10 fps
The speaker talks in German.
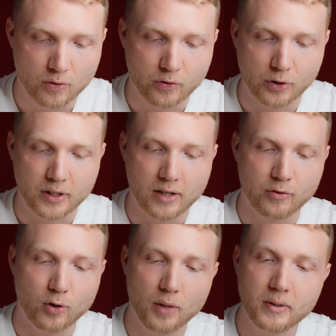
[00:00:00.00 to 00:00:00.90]
von der
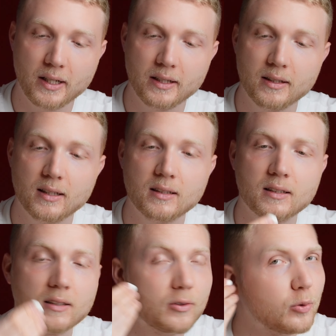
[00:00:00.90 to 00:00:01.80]
Form
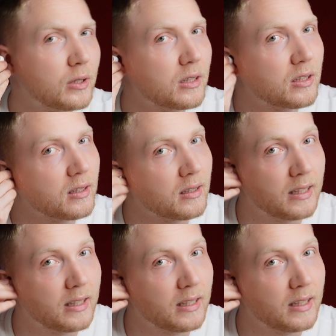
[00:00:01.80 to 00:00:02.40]
geändert und äh,